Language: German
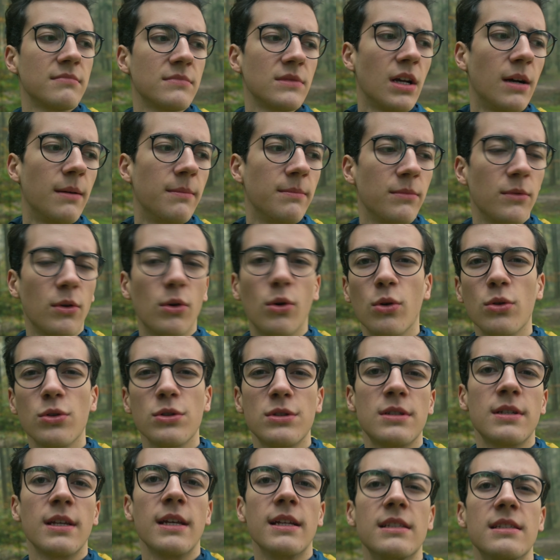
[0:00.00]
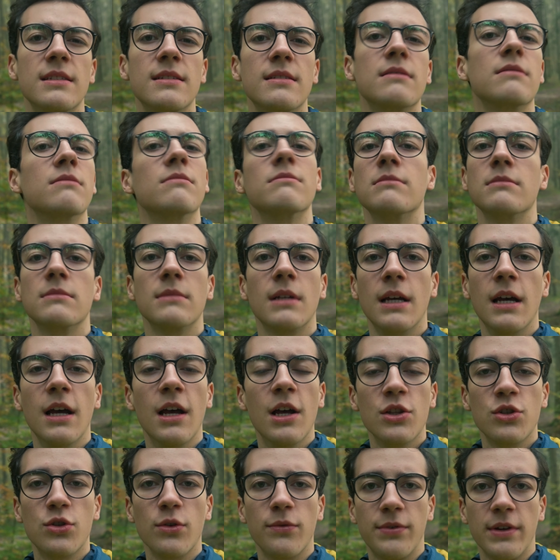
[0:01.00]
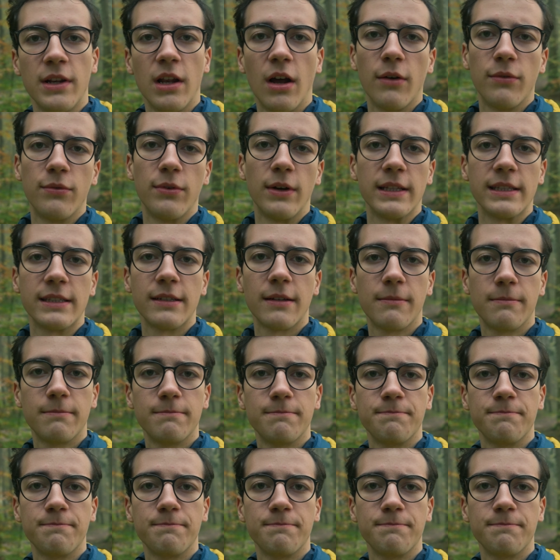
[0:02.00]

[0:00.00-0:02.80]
ja, uns jetzt zu viel Aufwand.